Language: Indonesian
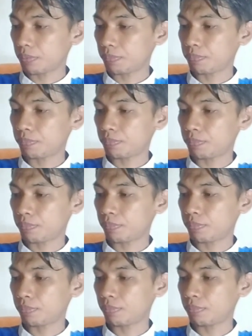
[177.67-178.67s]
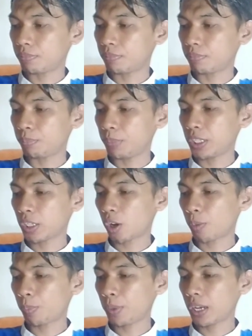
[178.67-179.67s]
hmm, biji
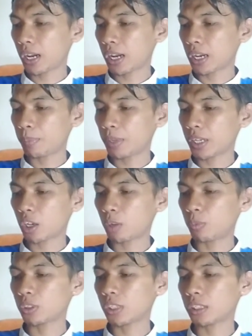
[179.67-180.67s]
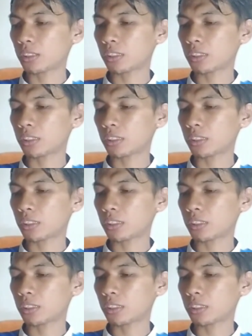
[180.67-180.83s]
kopi arabica robusta